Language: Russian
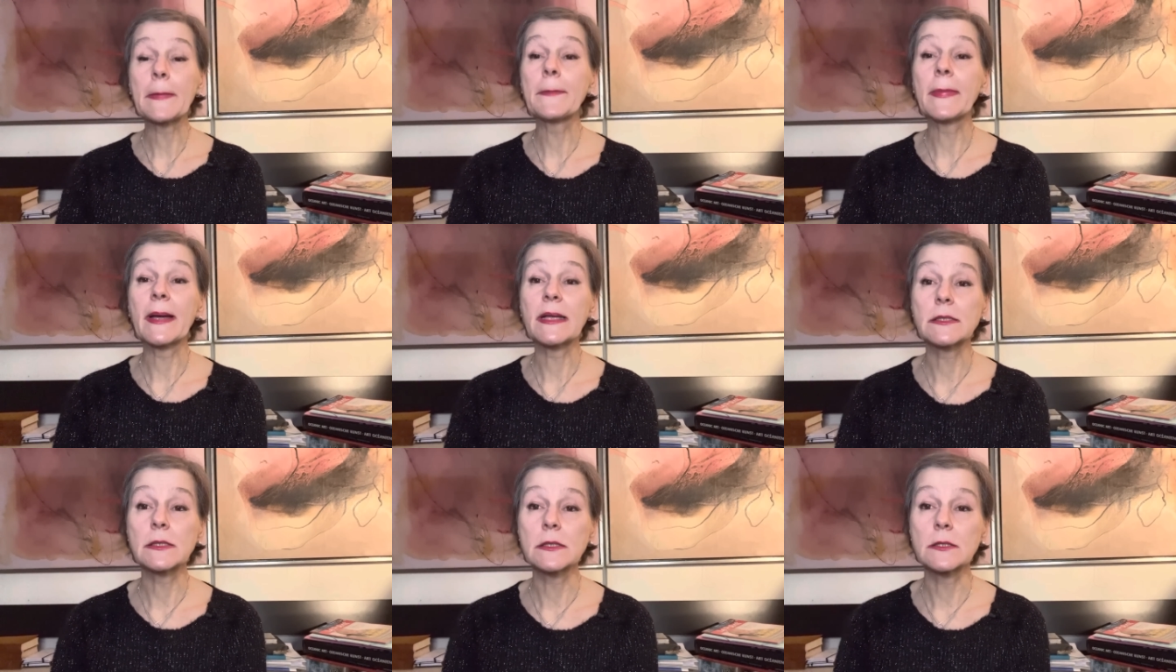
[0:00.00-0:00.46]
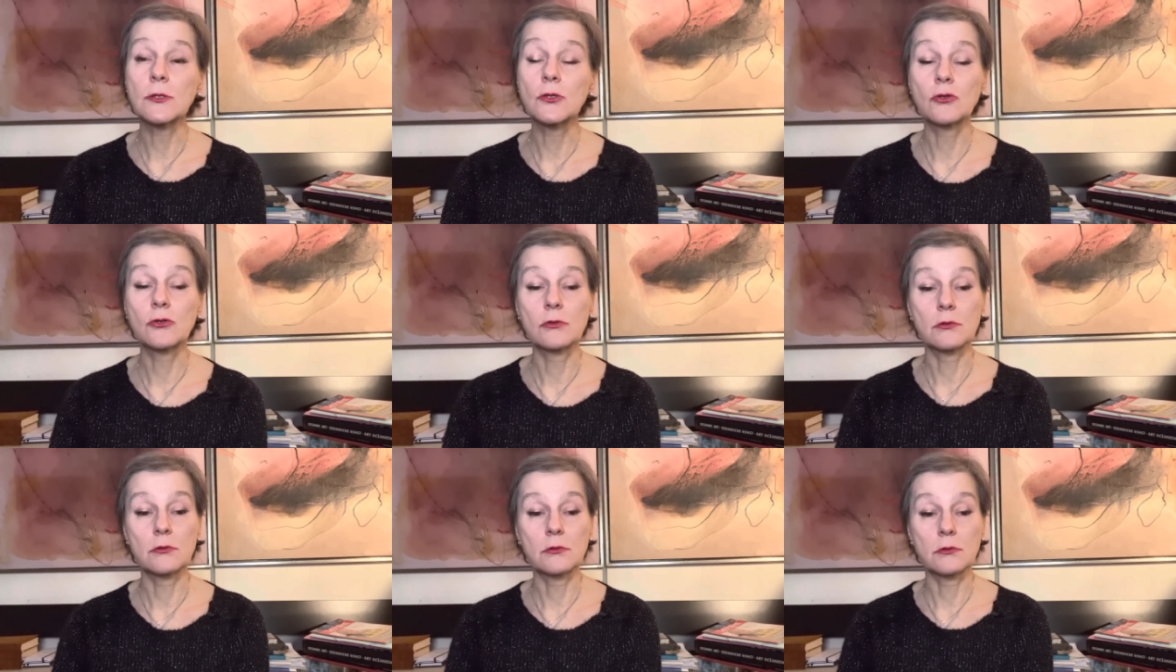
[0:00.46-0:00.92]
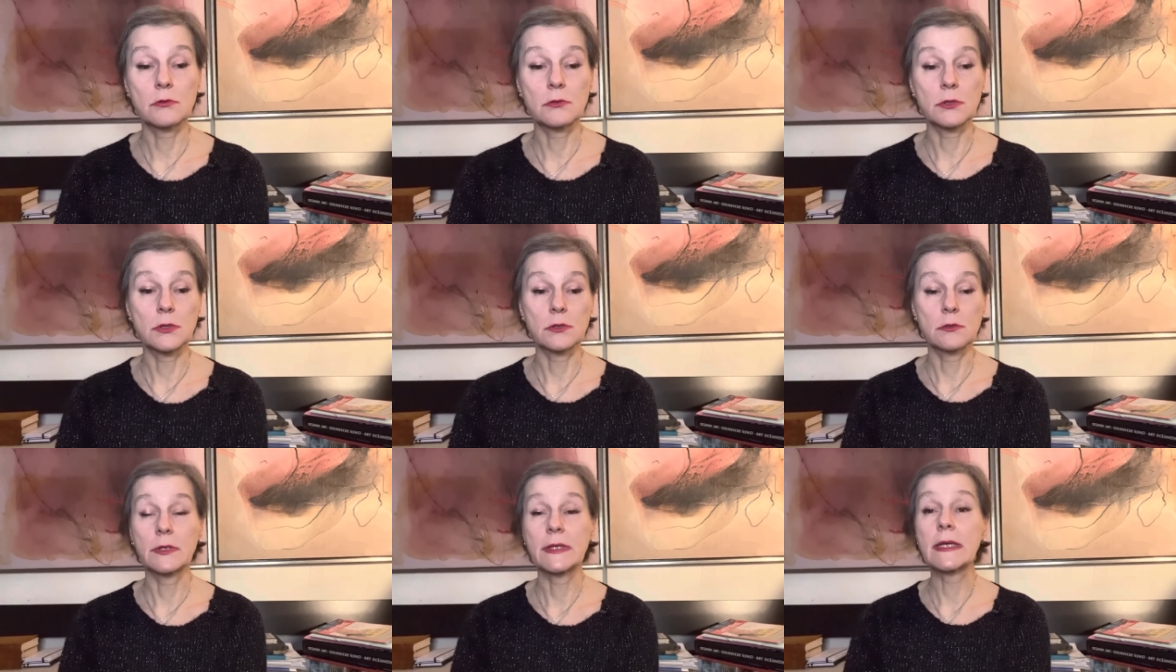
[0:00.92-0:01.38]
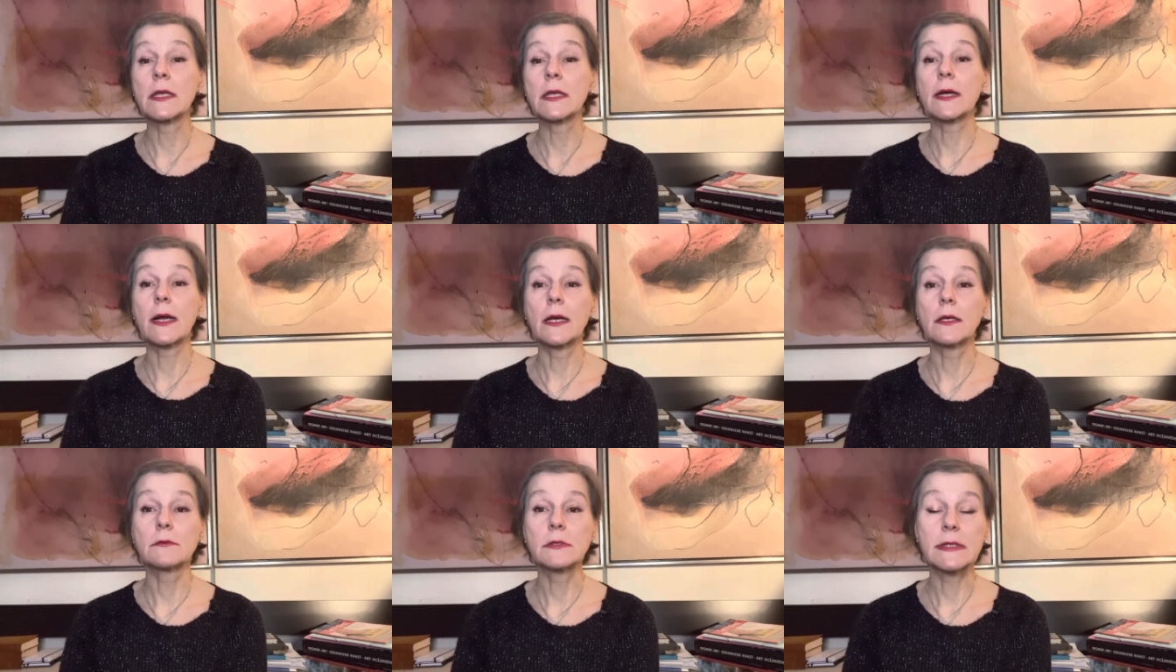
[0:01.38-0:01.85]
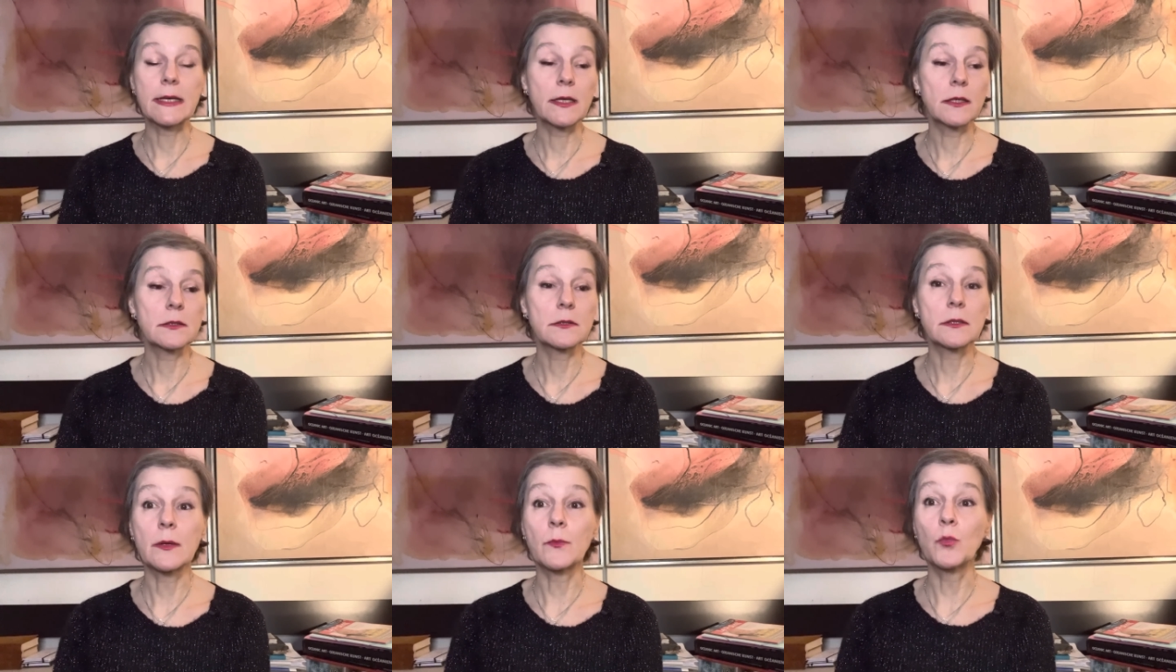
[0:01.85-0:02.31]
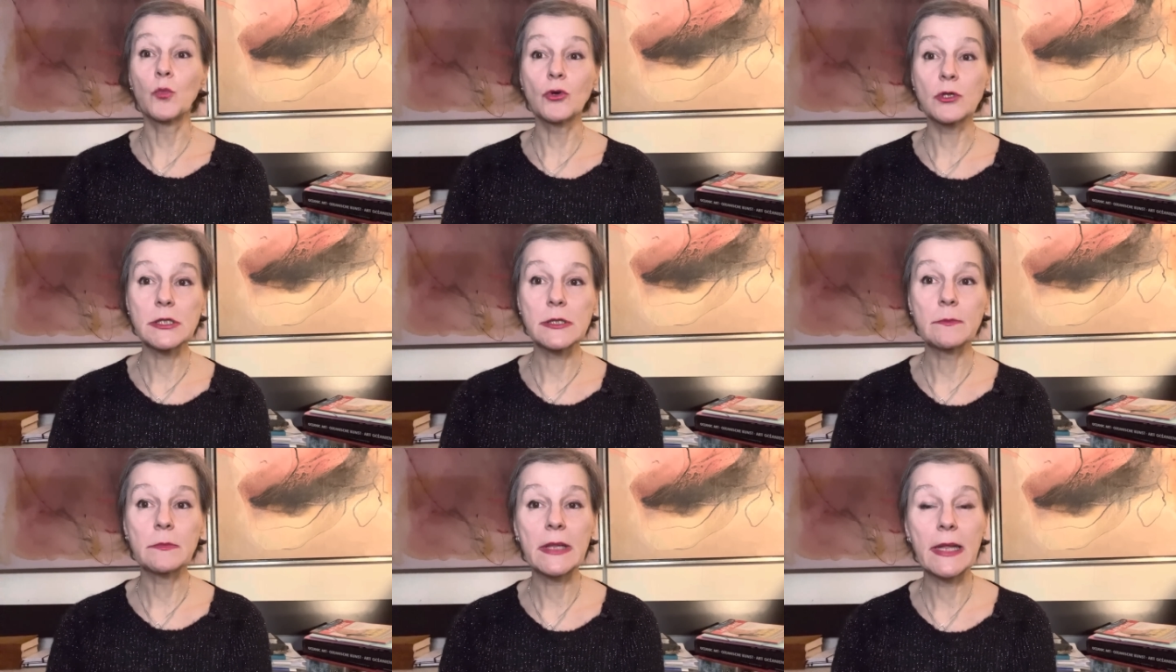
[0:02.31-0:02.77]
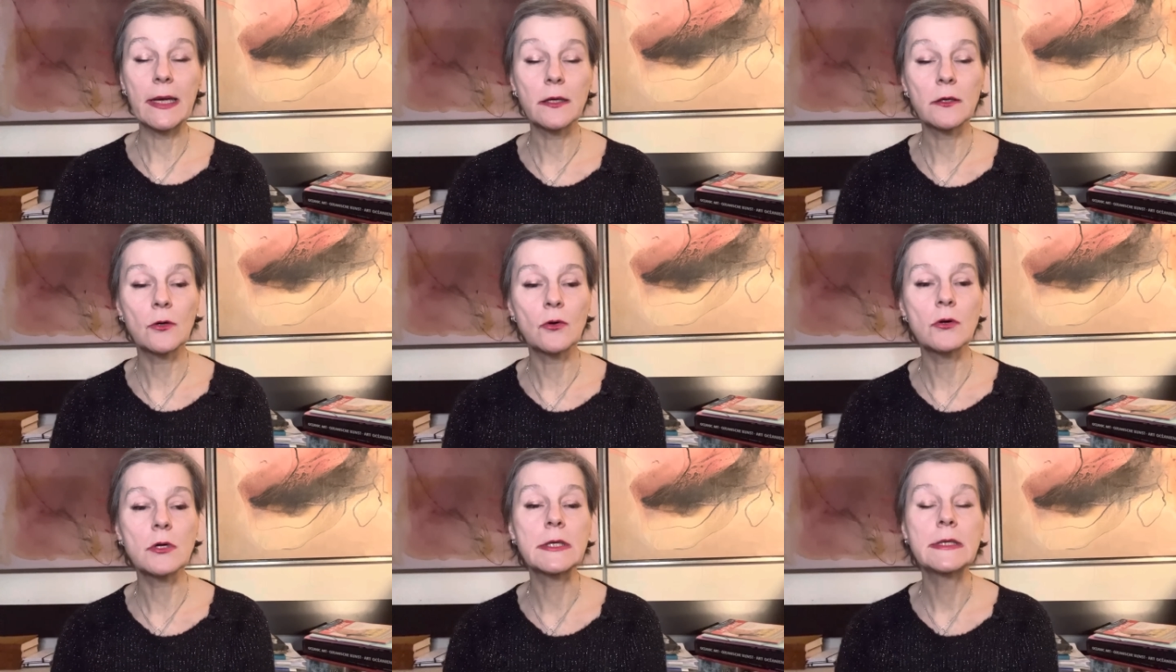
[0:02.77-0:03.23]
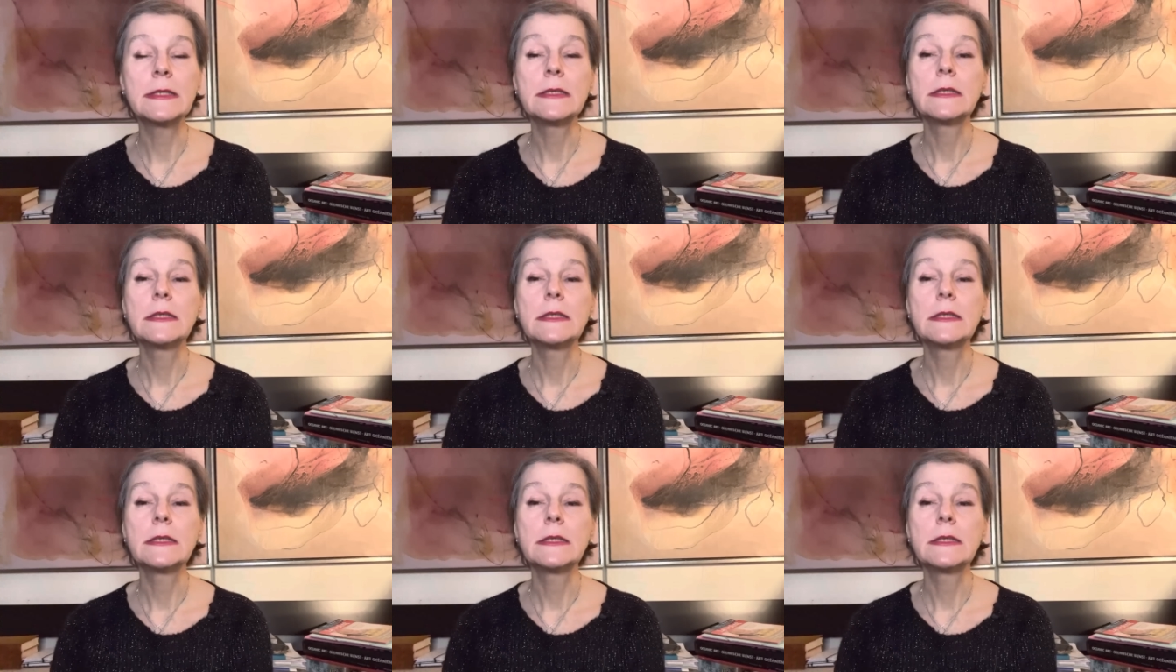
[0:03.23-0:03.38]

позицию генерального директора, босса BlackRock,